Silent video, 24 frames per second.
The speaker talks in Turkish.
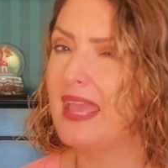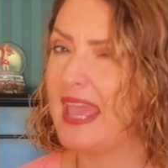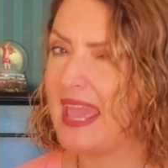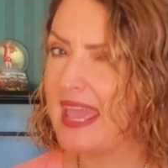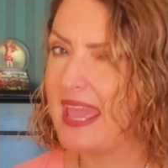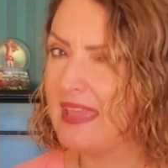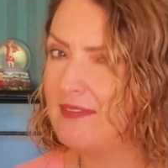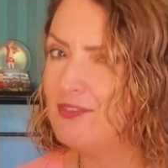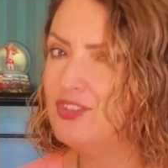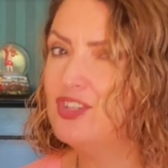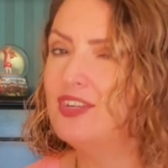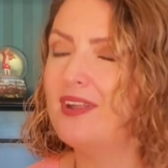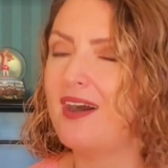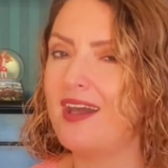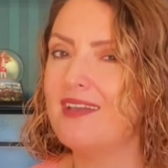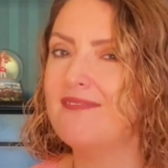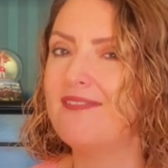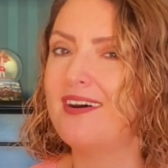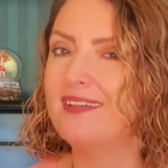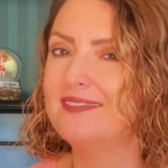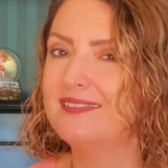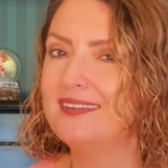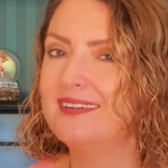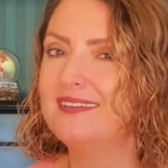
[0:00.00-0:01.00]
Evcil
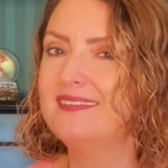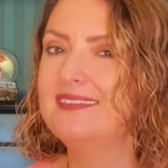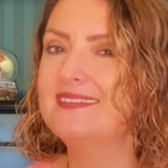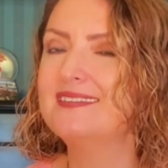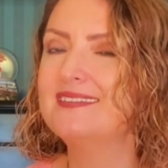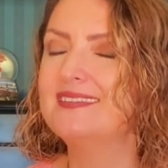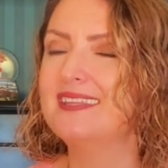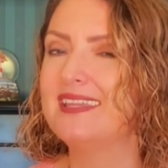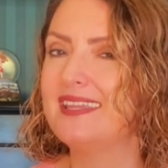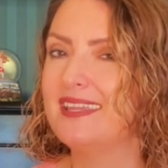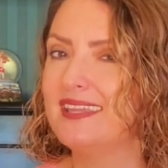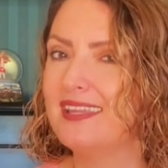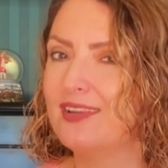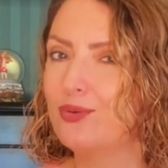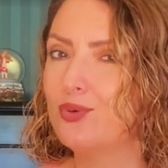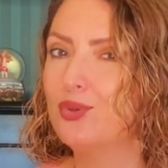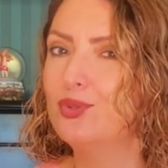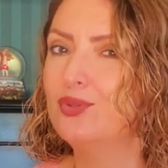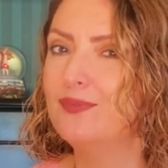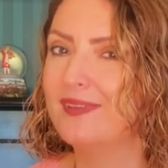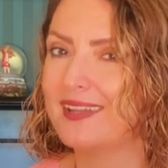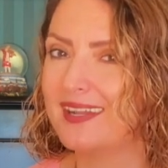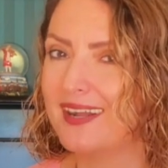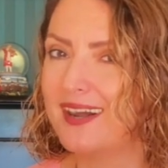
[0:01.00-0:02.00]
hayvanlarınızla ilgili
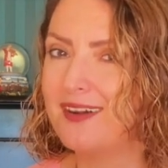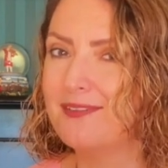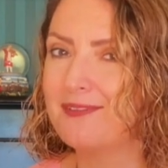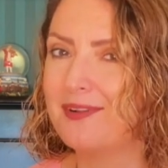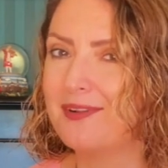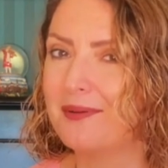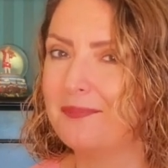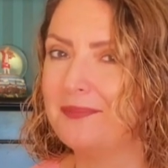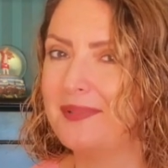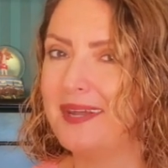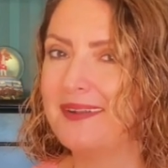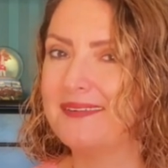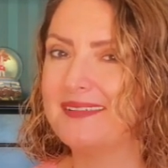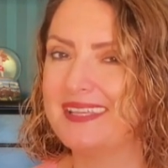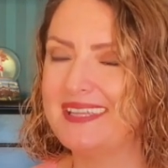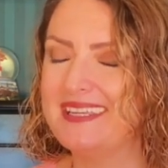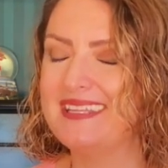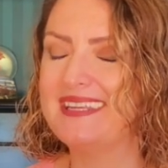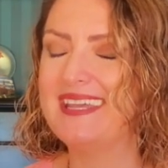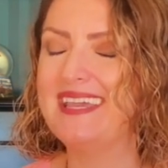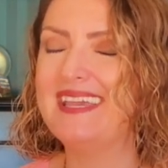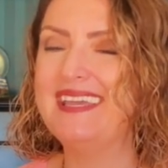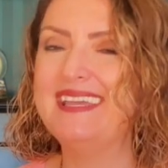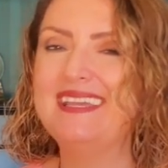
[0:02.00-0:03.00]
konu ve kavramlar da
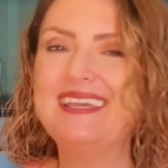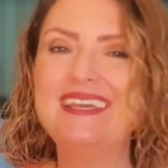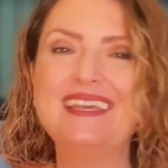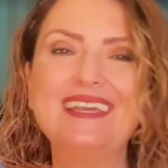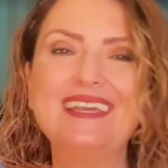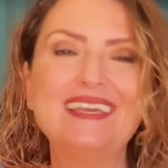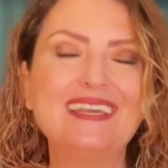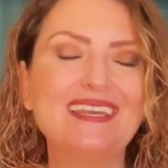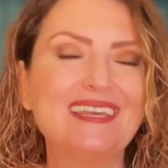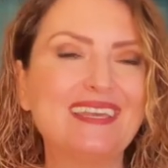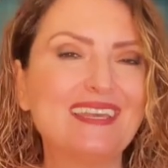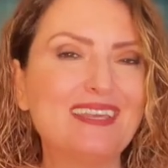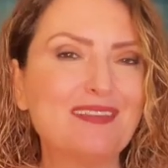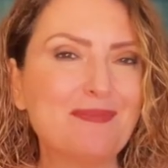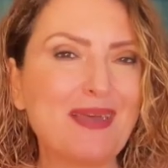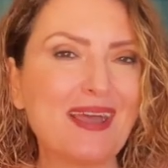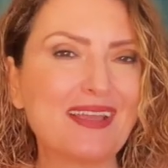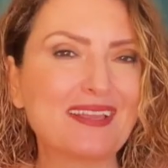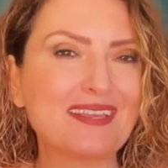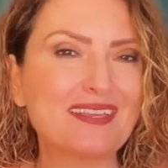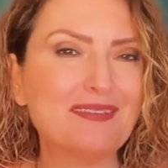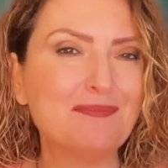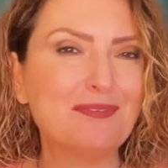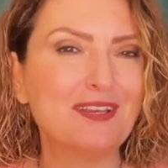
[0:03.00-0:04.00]
yine e,
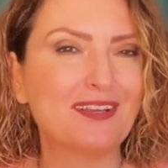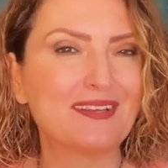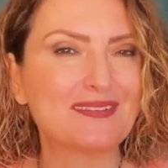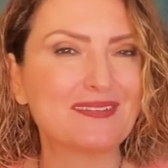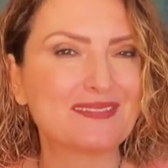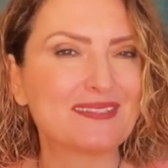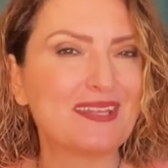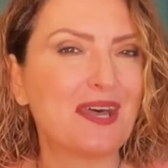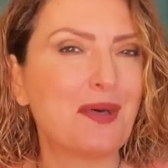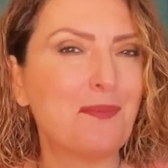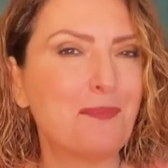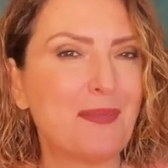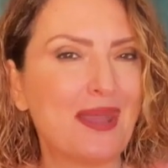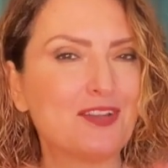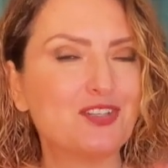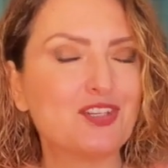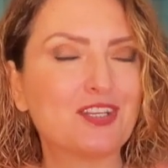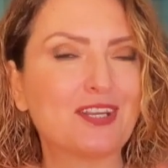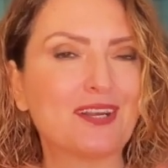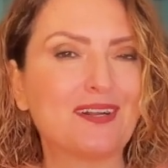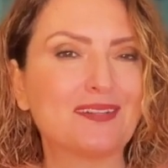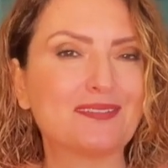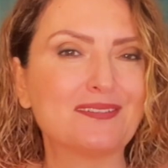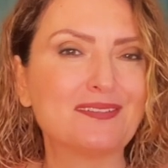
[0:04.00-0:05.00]
belki biraz daha
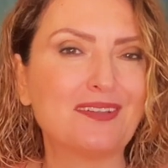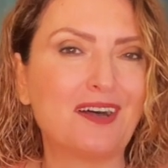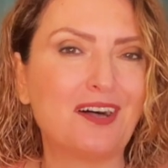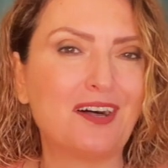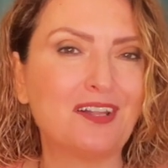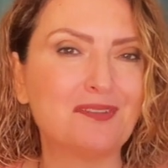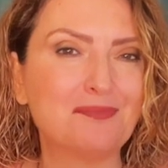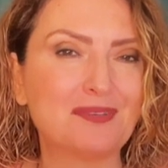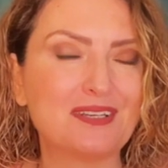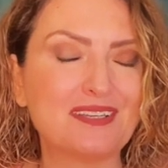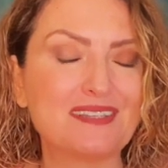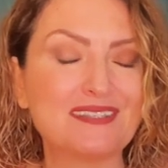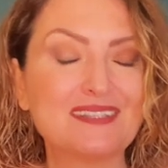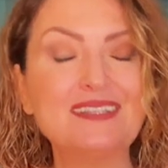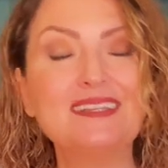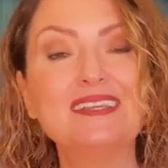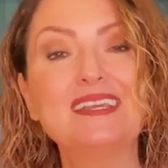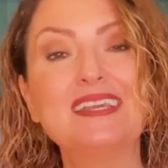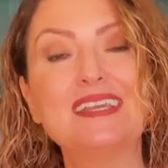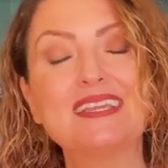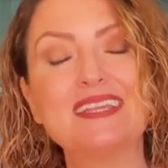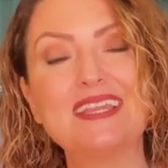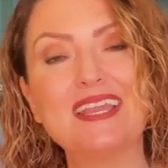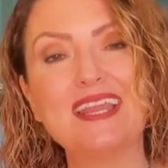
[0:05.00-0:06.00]
mercek altına almanızı
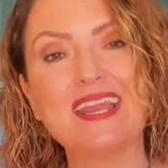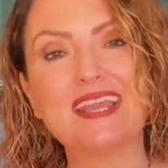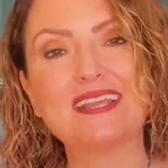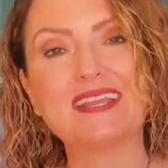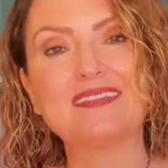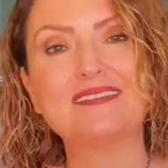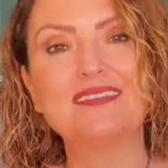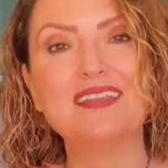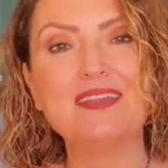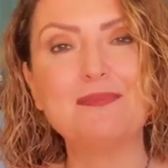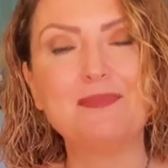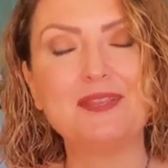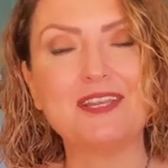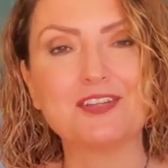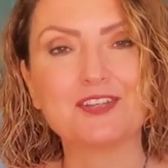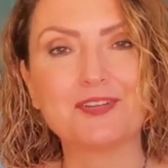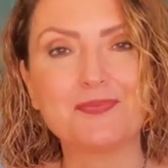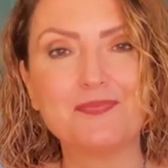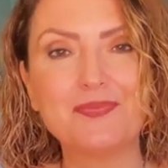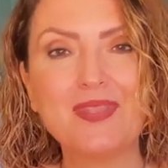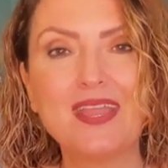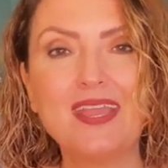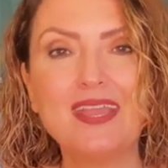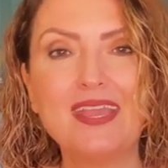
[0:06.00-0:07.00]

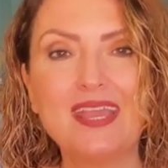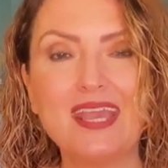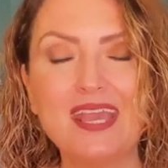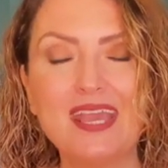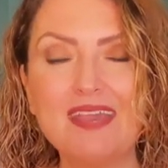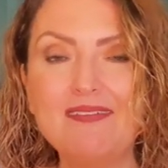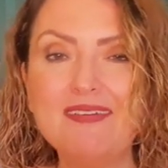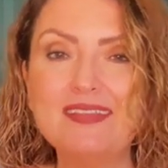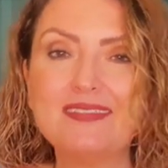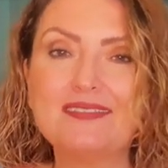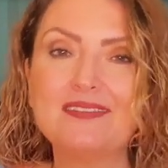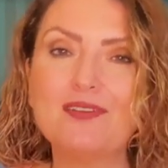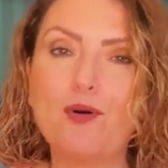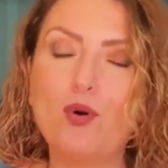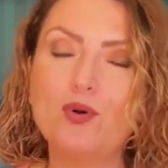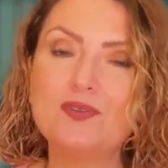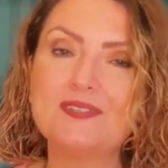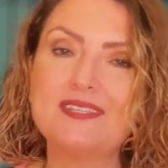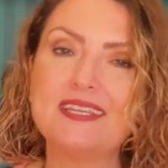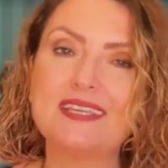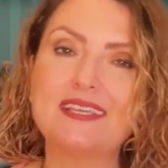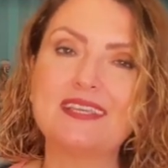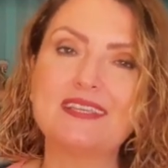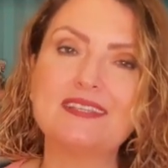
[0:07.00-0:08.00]
gerektirebilir. Evet
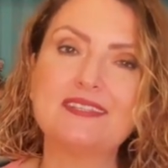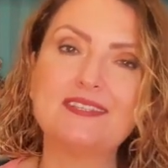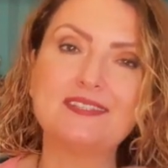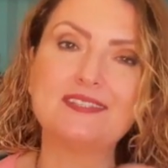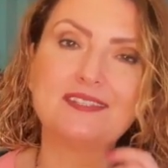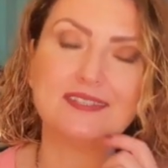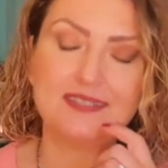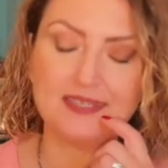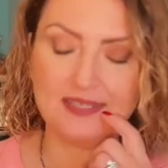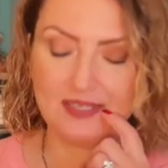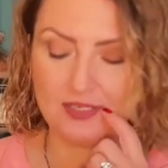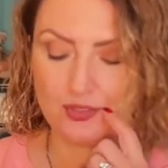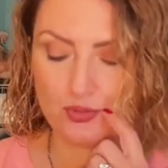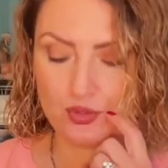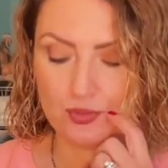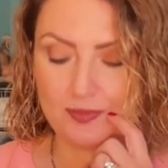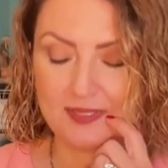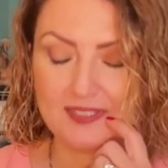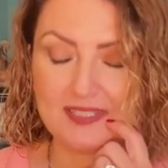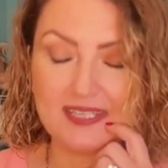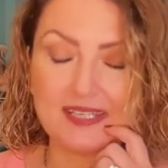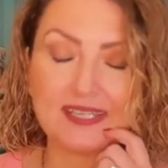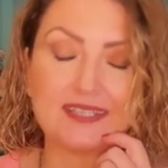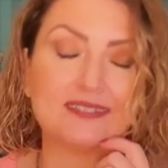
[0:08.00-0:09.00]
18 e,
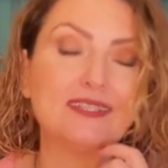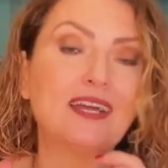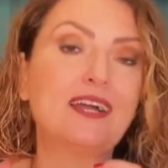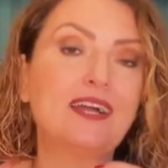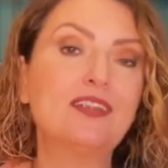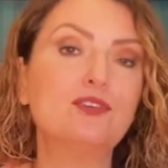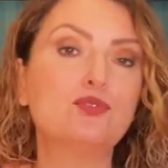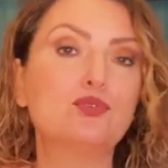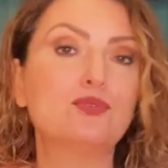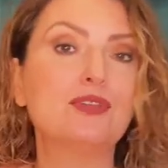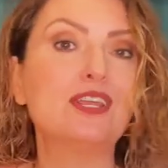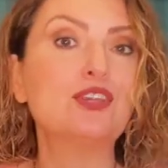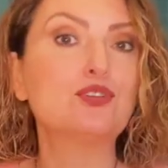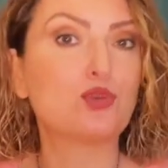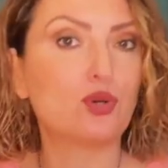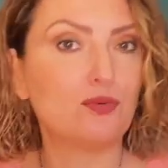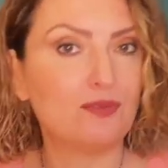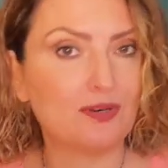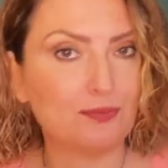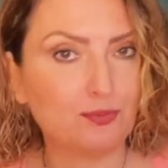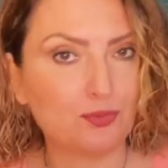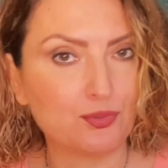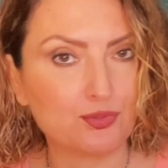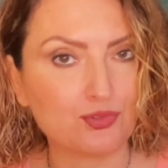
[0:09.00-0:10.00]
Şubat'a kadar Güneş
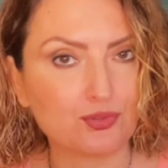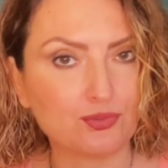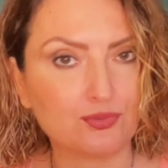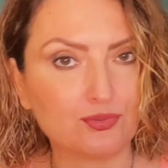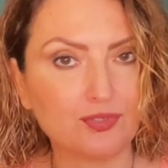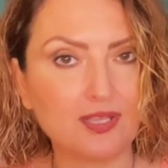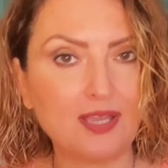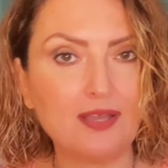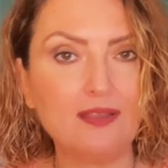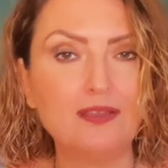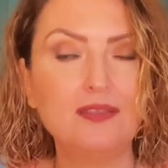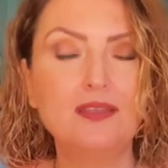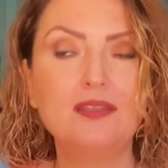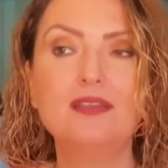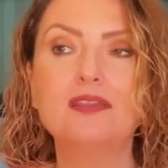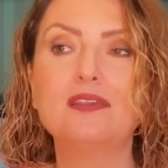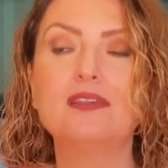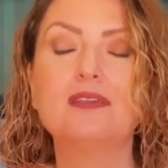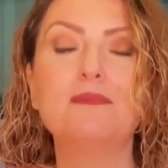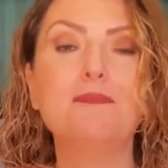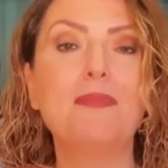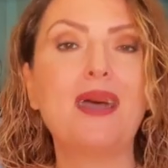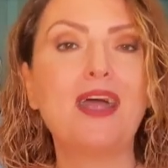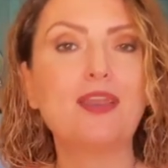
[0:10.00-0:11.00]
Kova burcunda,
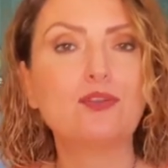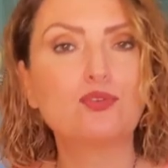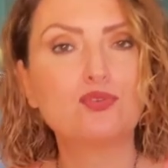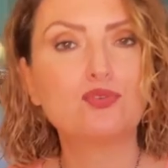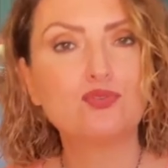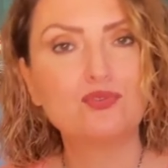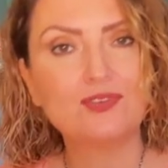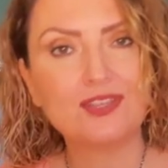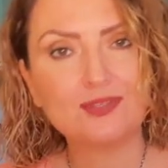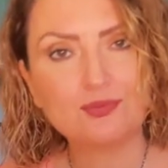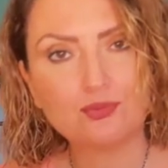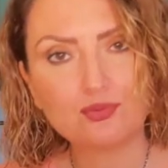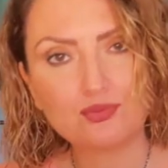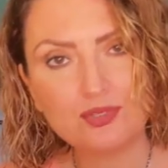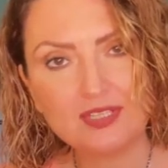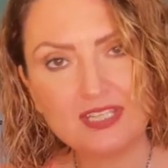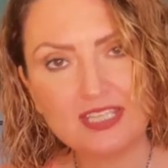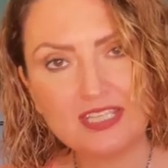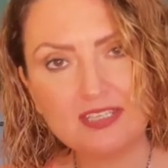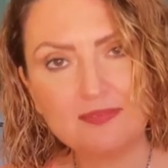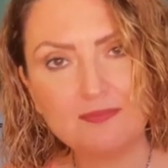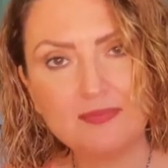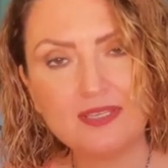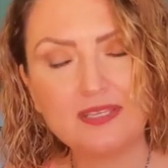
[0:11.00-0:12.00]
Merkür retrosu
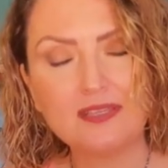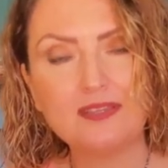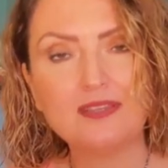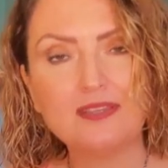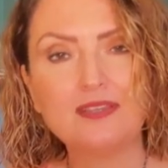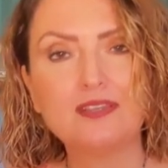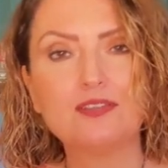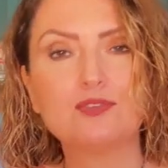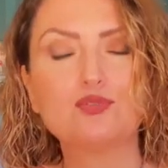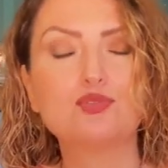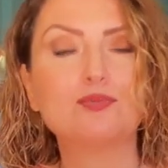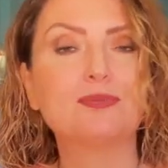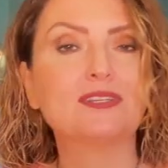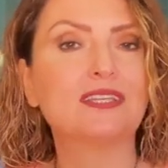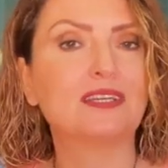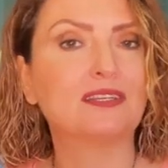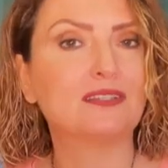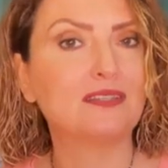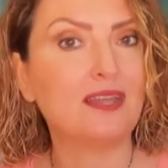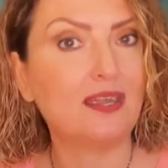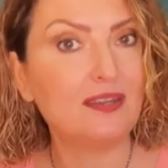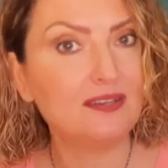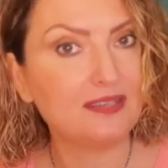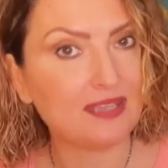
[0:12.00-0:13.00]
20 Şubat'a
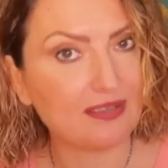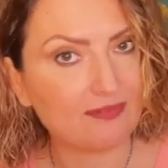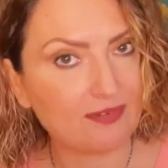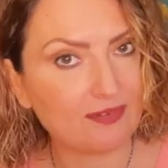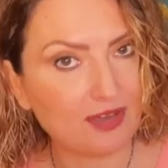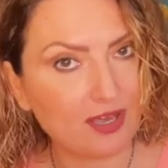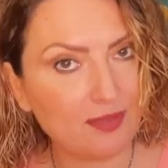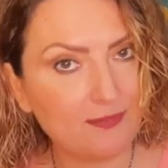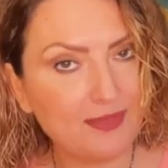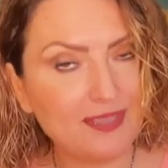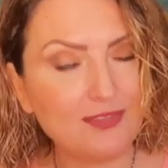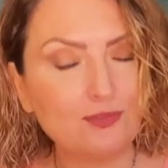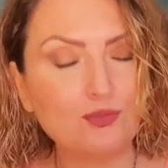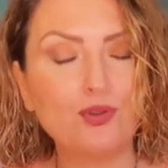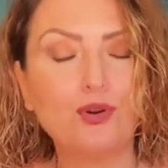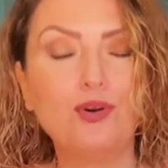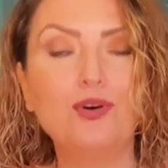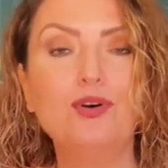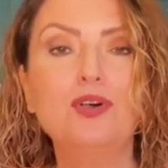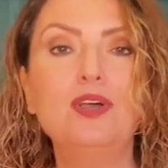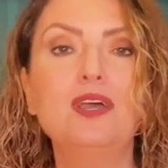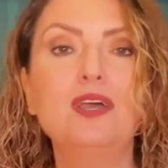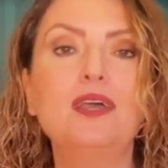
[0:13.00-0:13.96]
kadar devam ediyor.